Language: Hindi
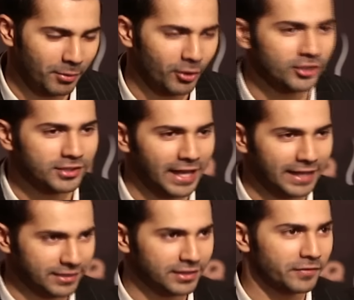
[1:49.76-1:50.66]
इन एन
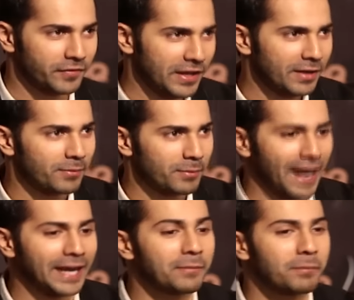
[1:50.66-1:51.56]
एक्सक्लूसिव इंटरव्यू टू
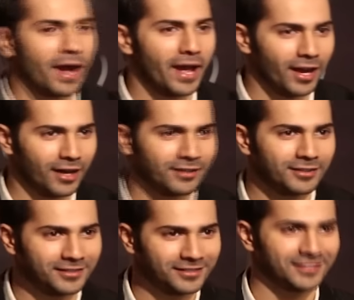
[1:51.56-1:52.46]
स्पॉट बॉय एंटरटेनमेंट
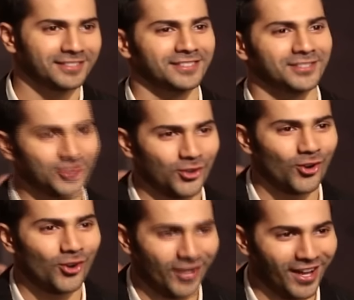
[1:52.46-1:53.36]
एडिटर विकी
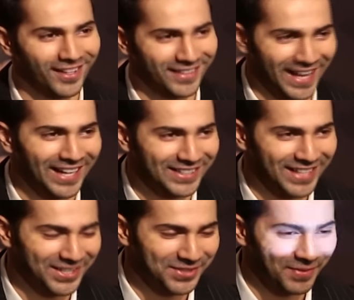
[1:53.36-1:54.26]
लालवानी वरुण ने
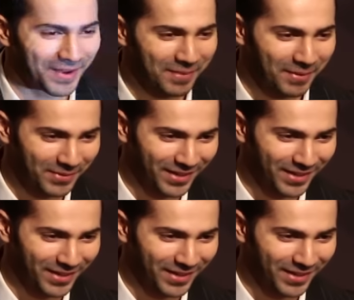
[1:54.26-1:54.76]
एक्सप्रेस किया था